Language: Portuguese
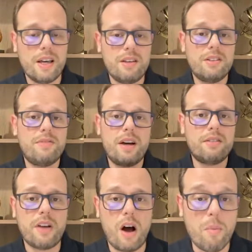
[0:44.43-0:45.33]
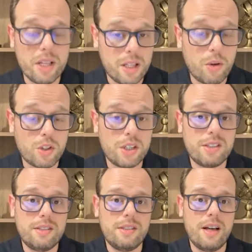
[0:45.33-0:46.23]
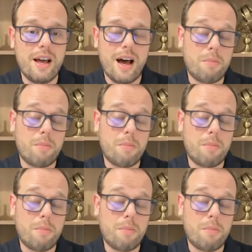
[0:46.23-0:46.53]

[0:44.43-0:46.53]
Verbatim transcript: e isso vai aumentando a chance,